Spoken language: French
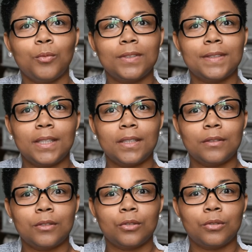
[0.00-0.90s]
mots,
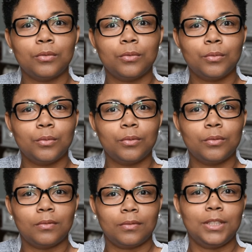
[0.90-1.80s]
c'est
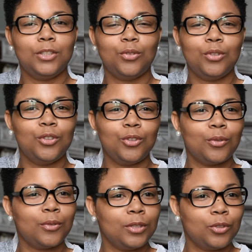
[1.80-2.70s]

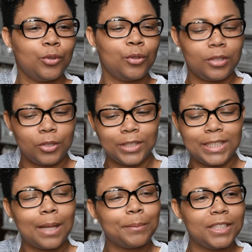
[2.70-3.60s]
une,
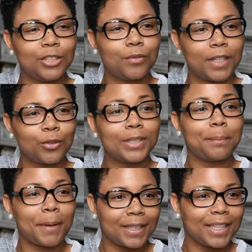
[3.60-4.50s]
dynamique
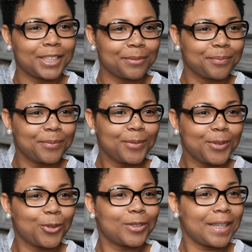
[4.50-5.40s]
d'innovation qui est partagée.
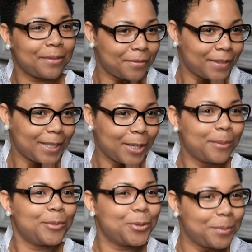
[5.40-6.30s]
Donc ça fait
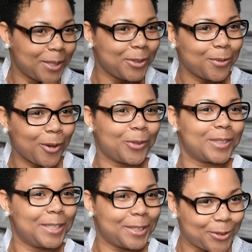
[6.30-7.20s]
quand même du bien de voir
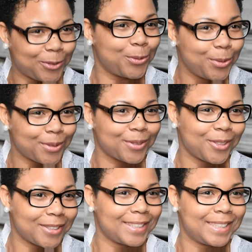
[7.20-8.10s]
qu'on est tous
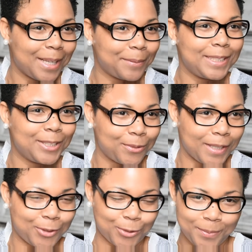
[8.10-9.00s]
dans cette dynamique
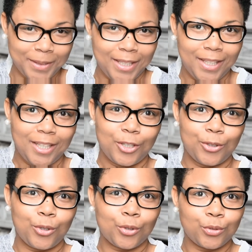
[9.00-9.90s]
d'innovation.
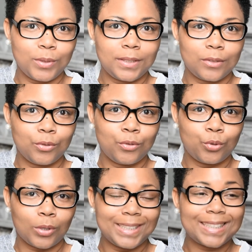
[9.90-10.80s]
ensuite,
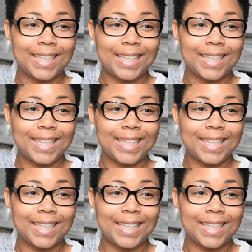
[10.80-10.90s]
une journée